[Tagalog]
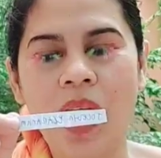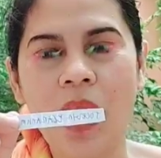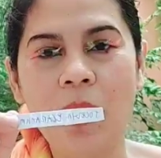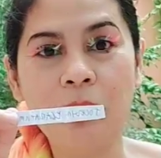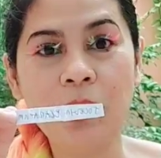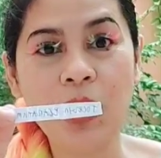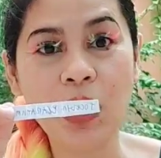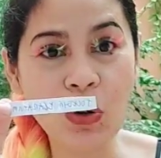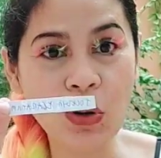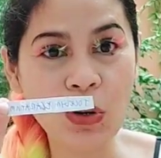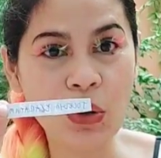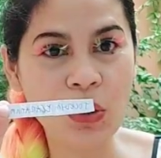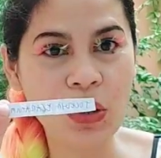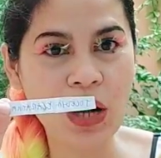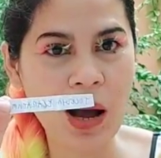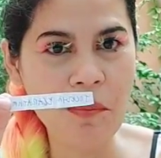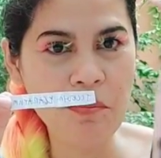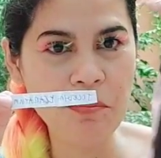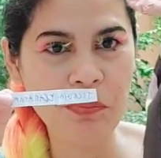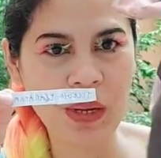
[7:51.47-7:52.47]
Bigolo
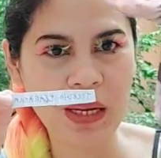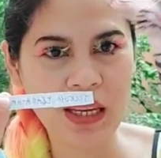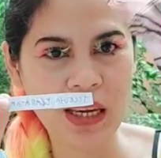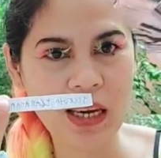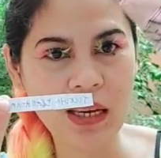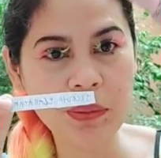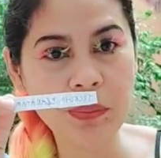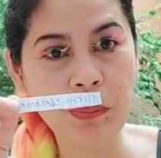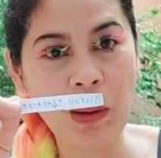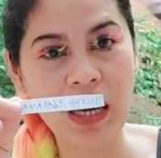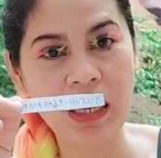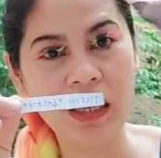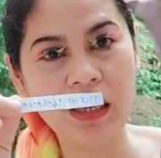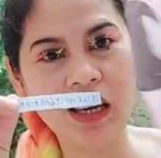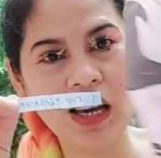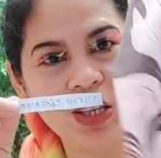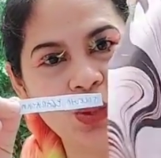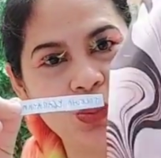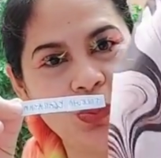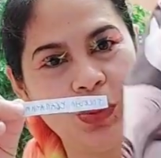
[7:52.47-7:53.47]
Company,
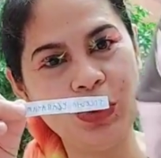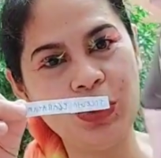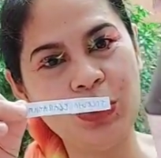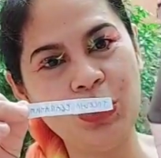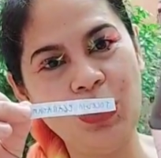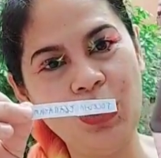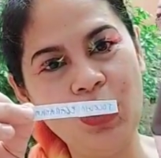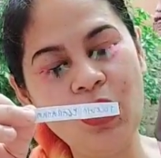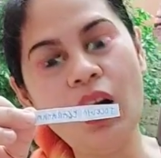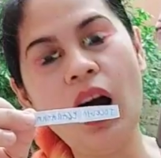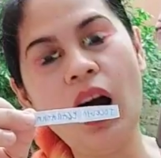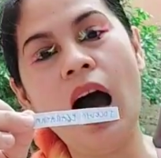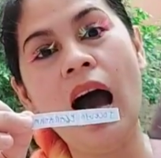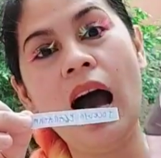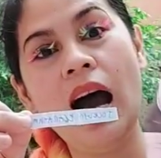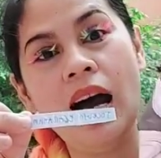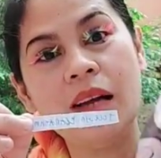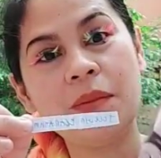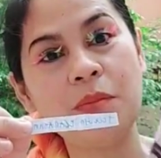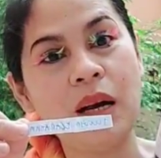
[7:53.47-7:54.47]
palingking photo
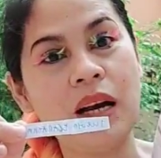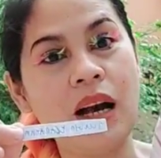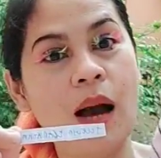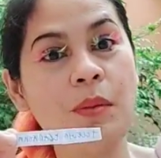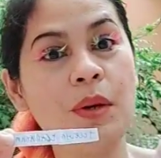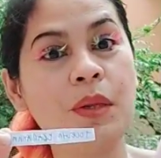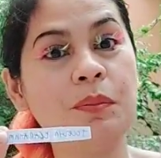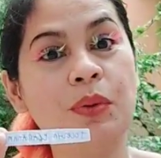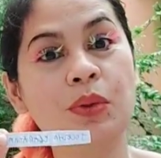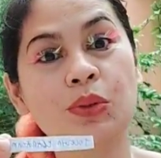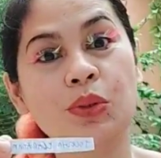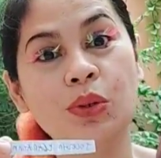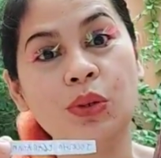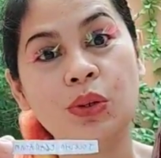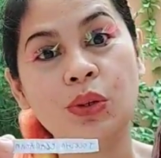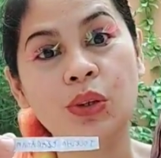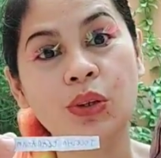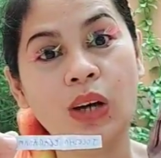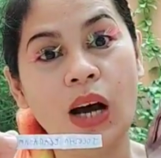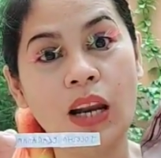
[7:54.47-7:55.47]
at magamit po
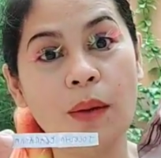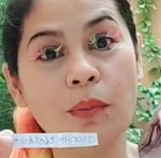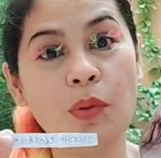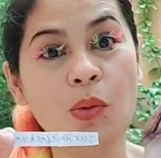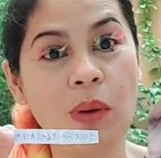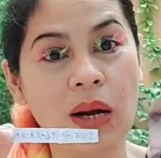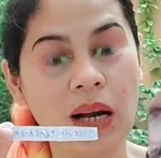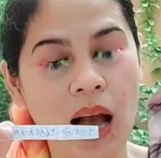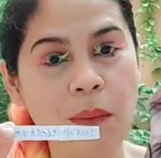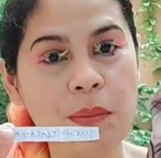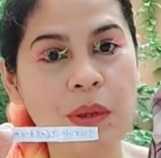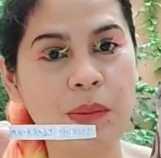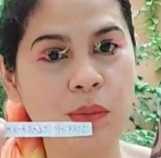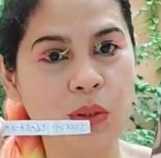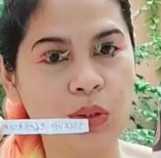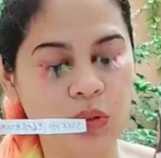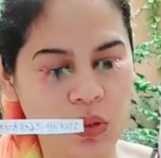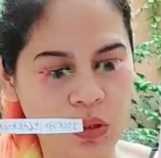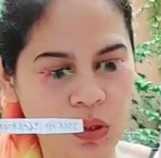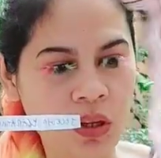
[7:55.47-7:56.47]
to. Alam ko magamit mo
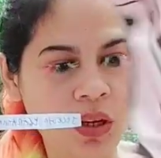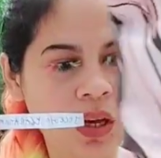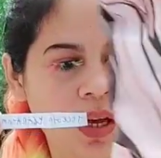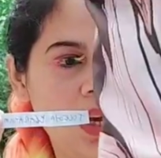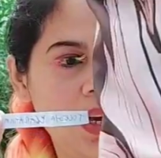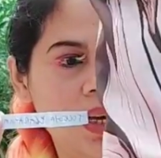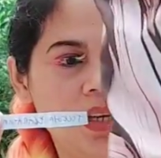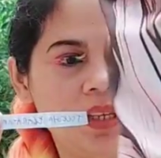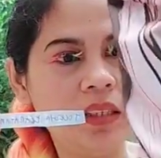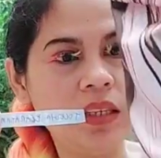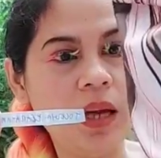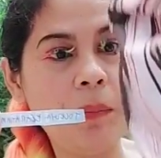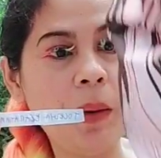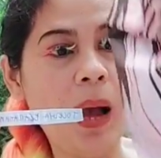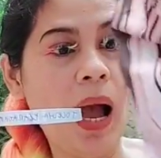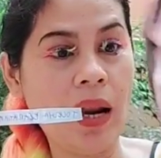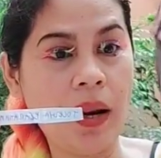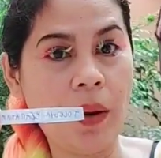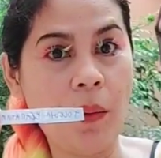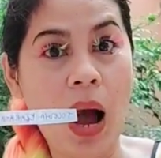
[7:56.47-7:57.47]
to sa pang
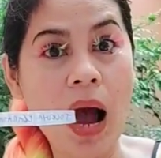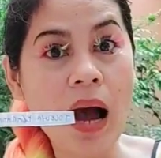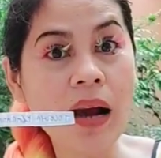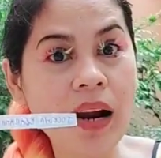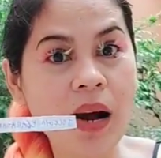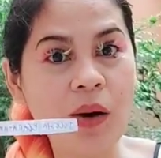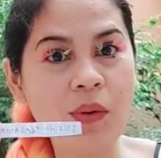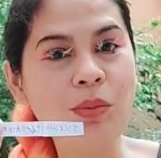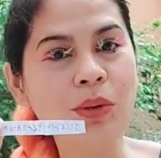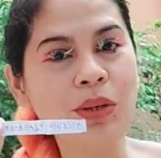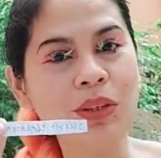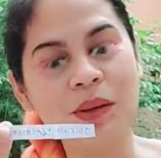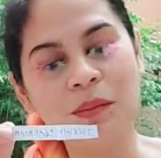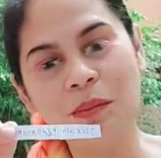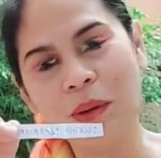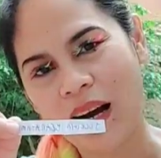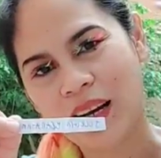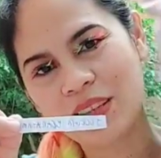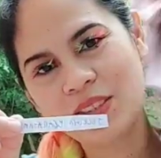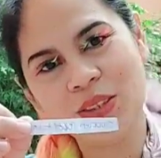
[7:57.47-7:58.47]
araw mo, di
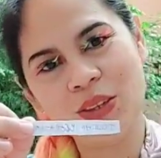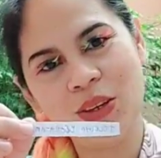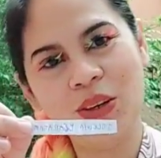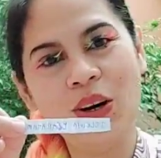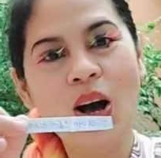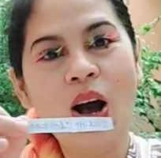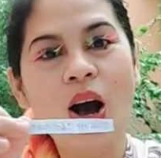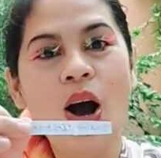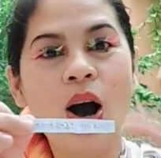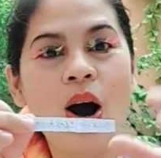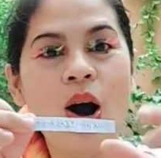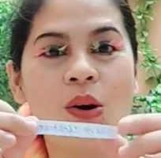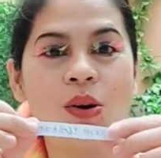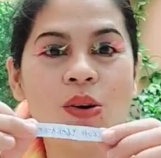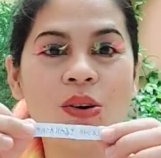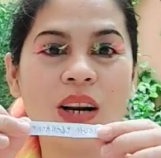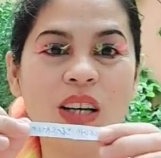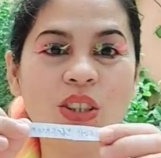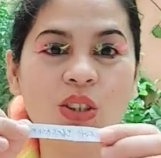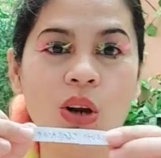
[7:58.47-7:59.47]
ba? So,
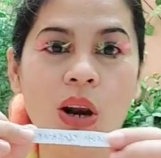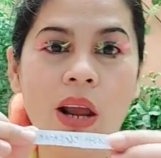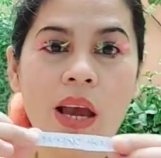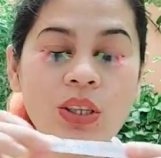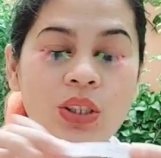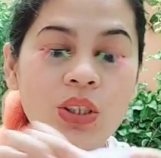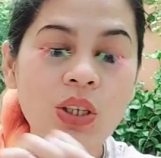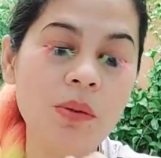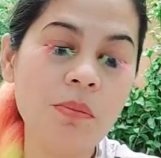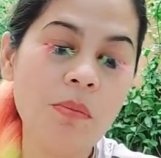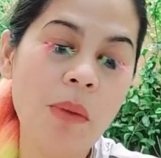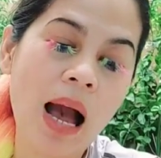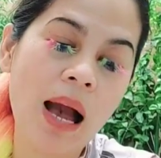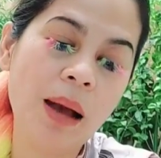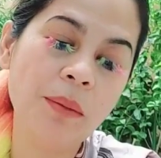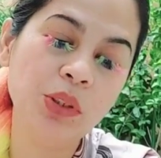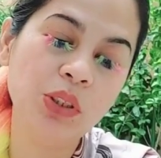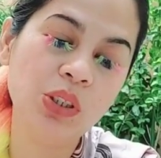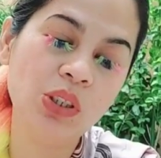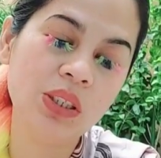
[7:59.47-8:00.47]
congratulations
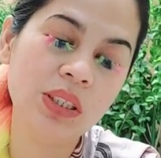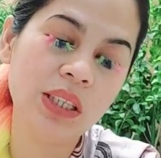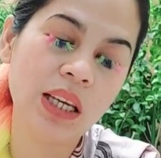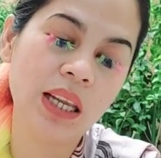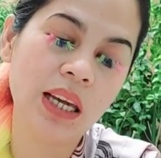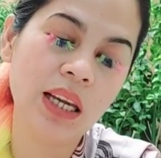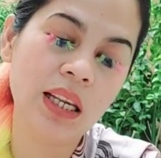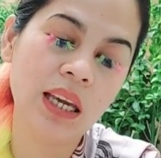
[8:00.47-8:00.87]
Ma'am Jocelyn